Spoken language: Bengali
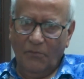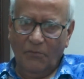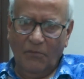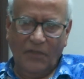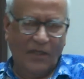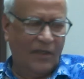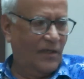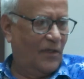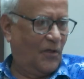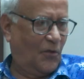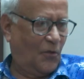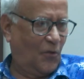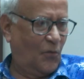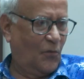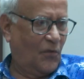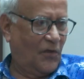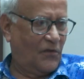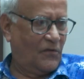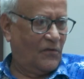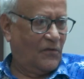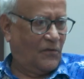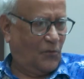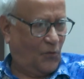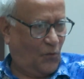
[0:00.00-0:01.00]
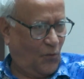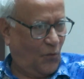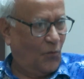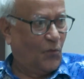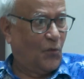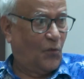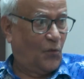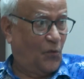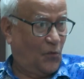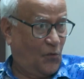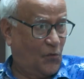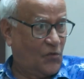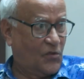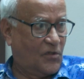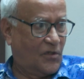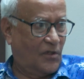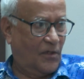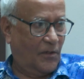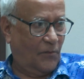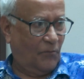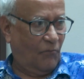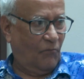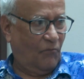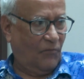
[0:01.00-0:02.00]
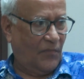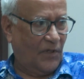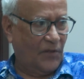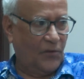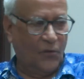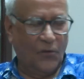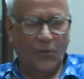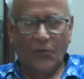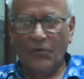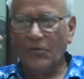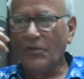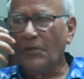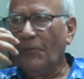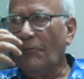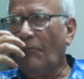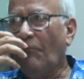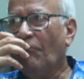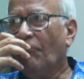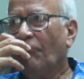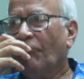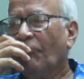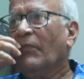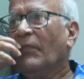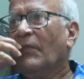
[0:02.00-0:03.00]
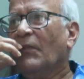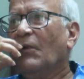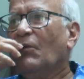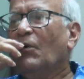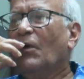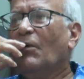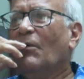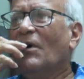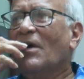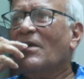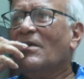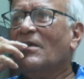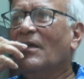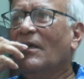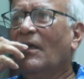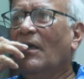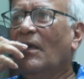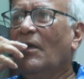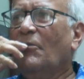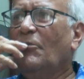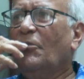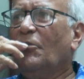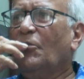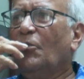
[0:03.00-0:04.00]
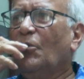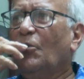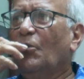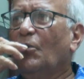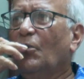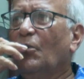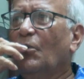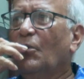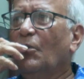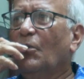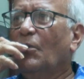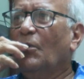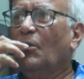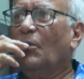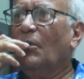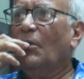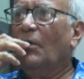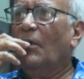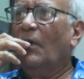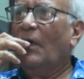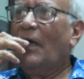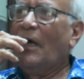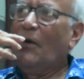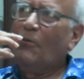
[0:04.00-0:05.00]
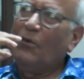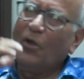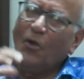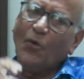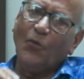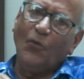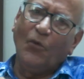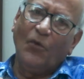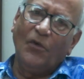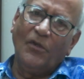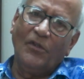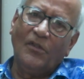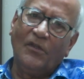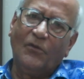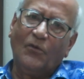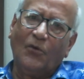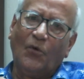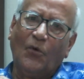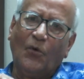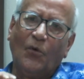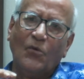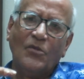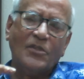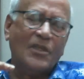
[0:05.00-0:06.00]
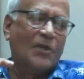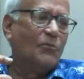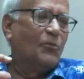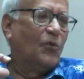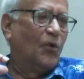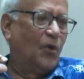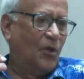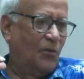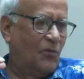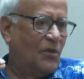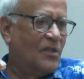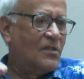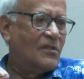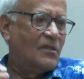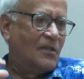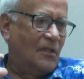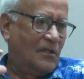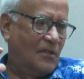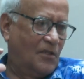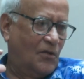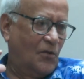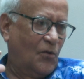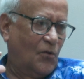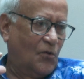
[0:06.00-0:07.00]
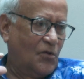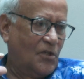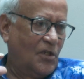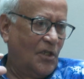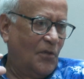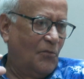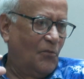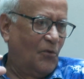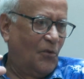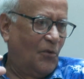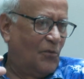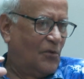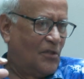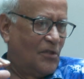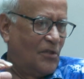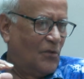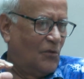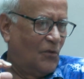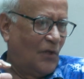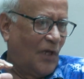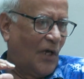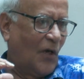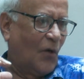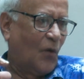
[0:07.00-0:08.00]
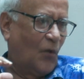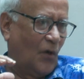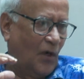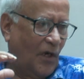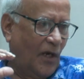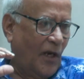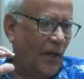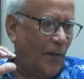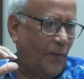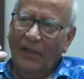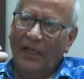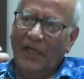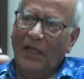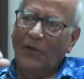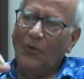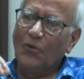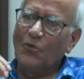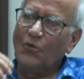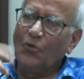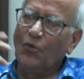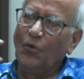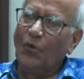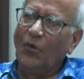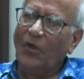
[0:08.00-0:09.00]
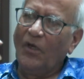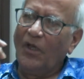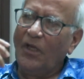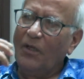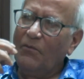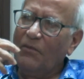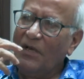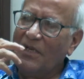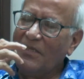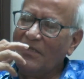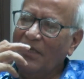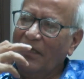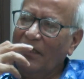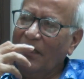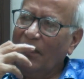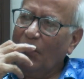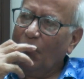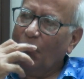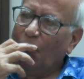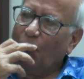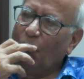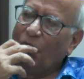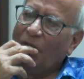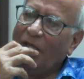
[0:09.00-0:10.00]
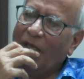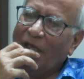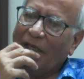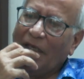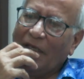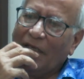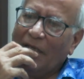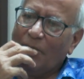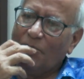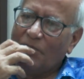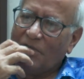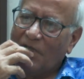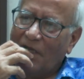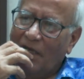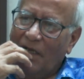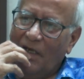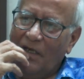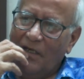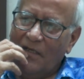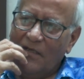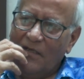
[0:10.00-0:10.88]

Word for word: মেঘনা গ্রুপ আছে ওরকম উনিও ছিলেন বাদর আচ্ছা। ঘোষে ওনার বাসায় গেলাম তো আবারও বলি যে তখন যে পরিবেশটা ছিল সেই পরিবেশ কিন্তু এখন নাই এখন সুরকারের বাসায় গেলে ঊর্ধ্বে এক কাপ চা